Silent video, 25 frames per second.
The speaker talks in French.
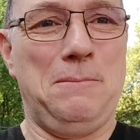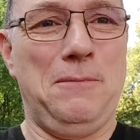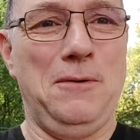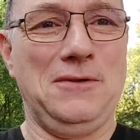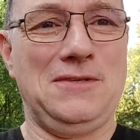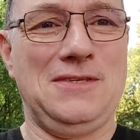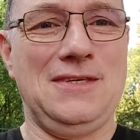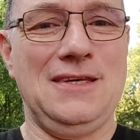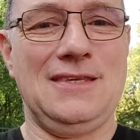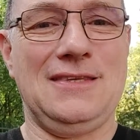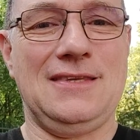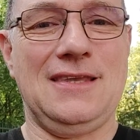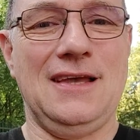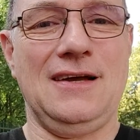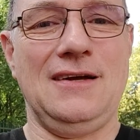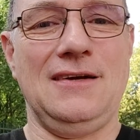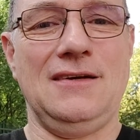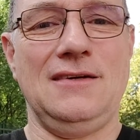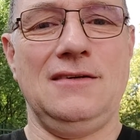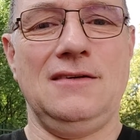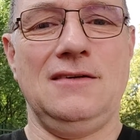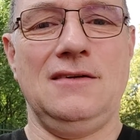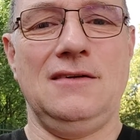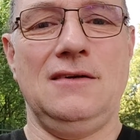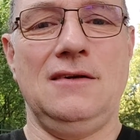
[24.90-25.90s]
Petit
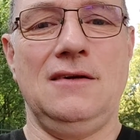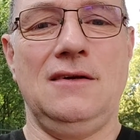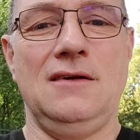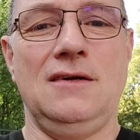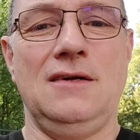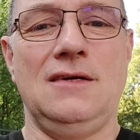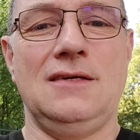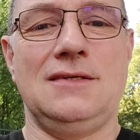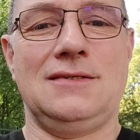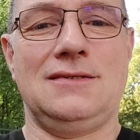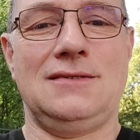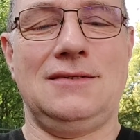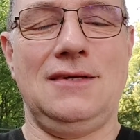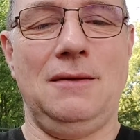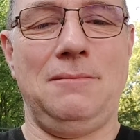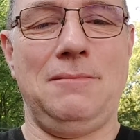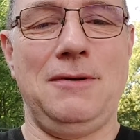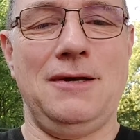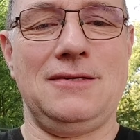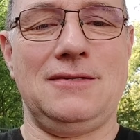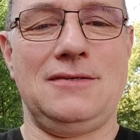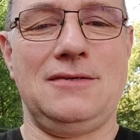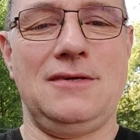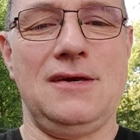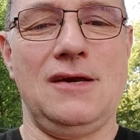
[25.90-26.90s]
1,
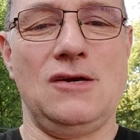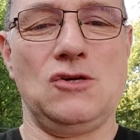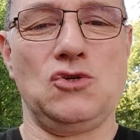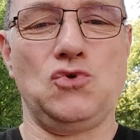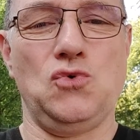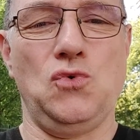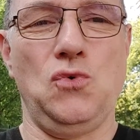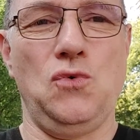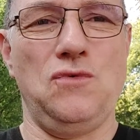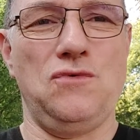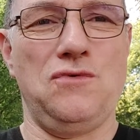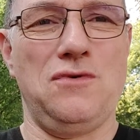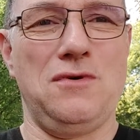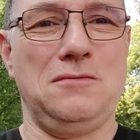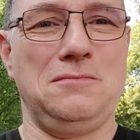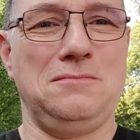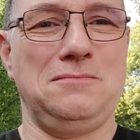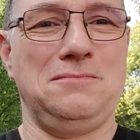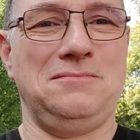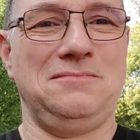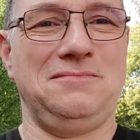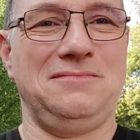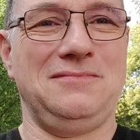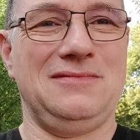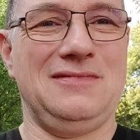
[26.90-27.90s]
Sébastien Jouve.
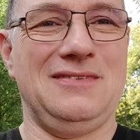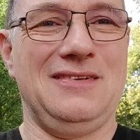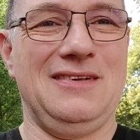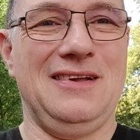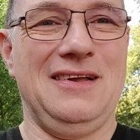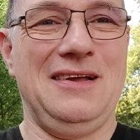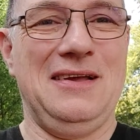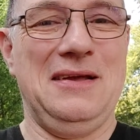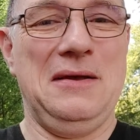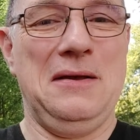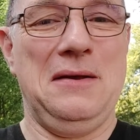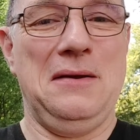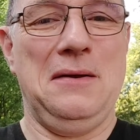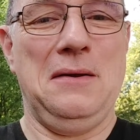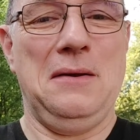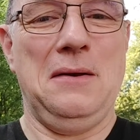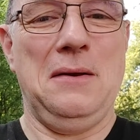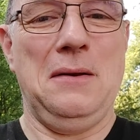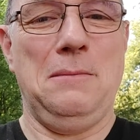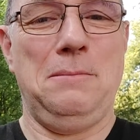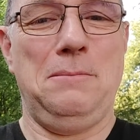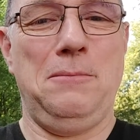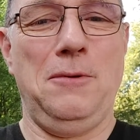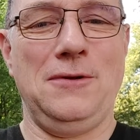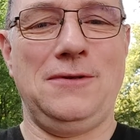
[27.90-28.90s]

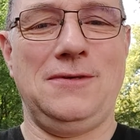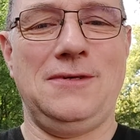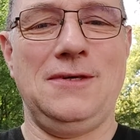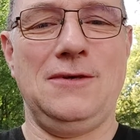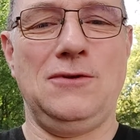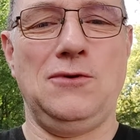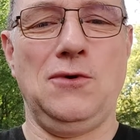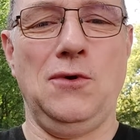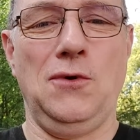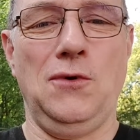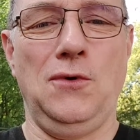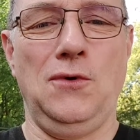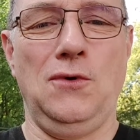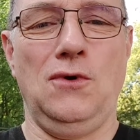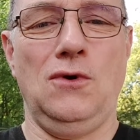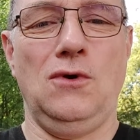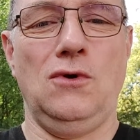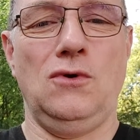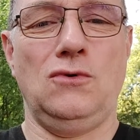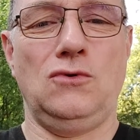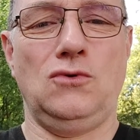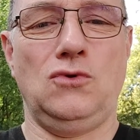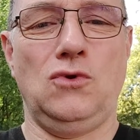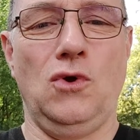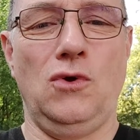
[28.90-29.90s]
Petit 2,
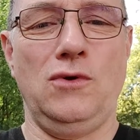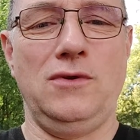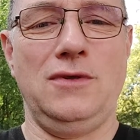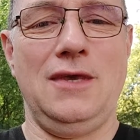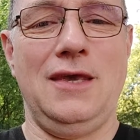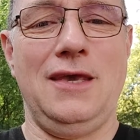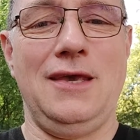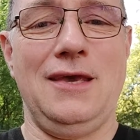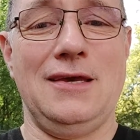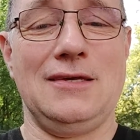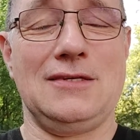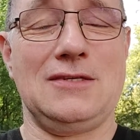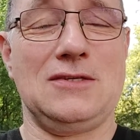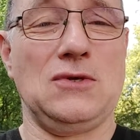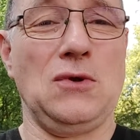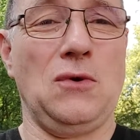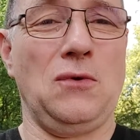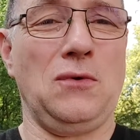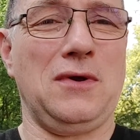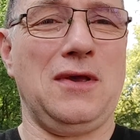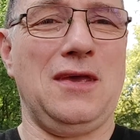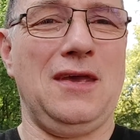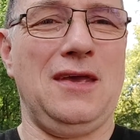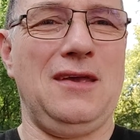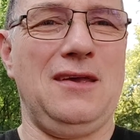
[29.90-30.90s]
Tony
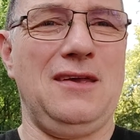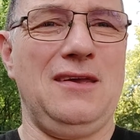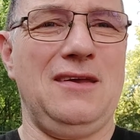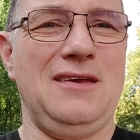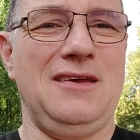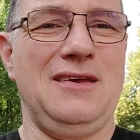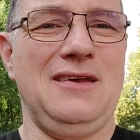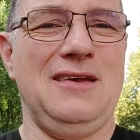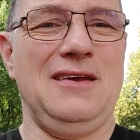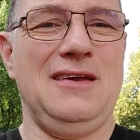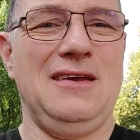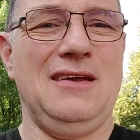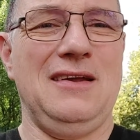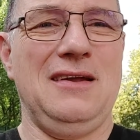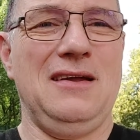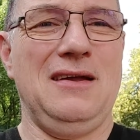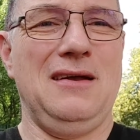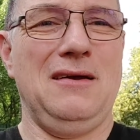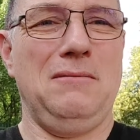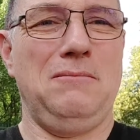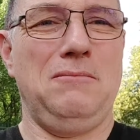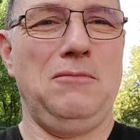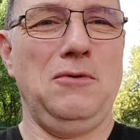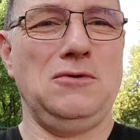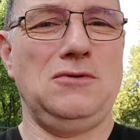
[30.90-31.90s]
Estanguet.
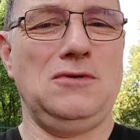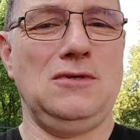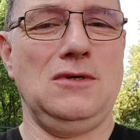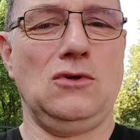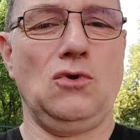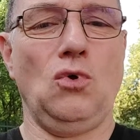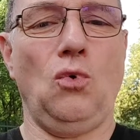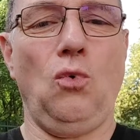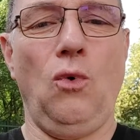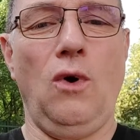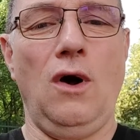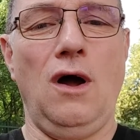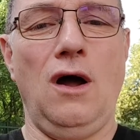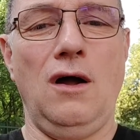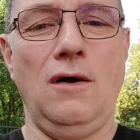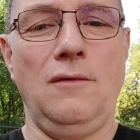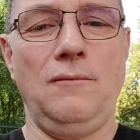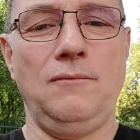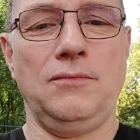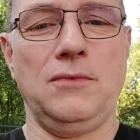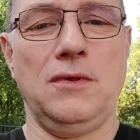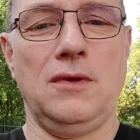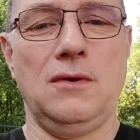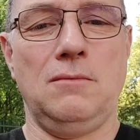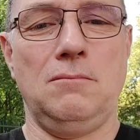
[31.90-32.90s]
Petit 3,
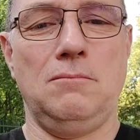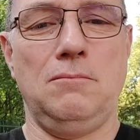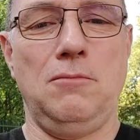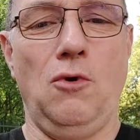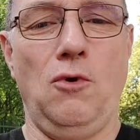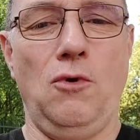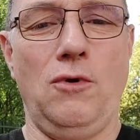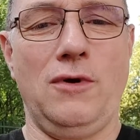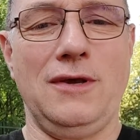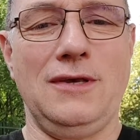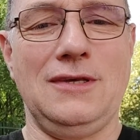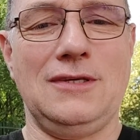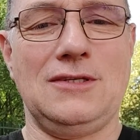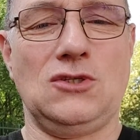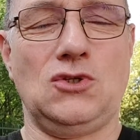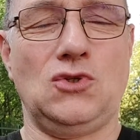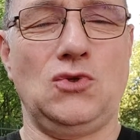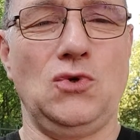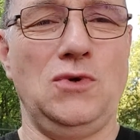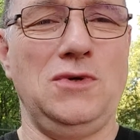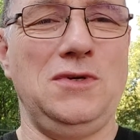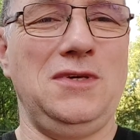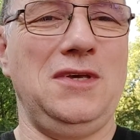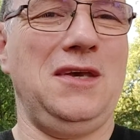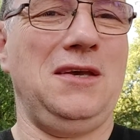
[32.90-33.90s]
Boris
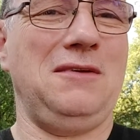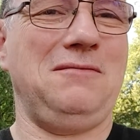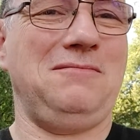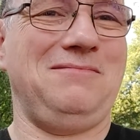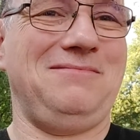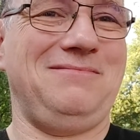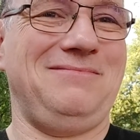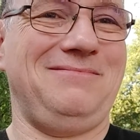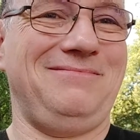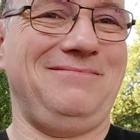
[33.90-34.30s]
Saunier.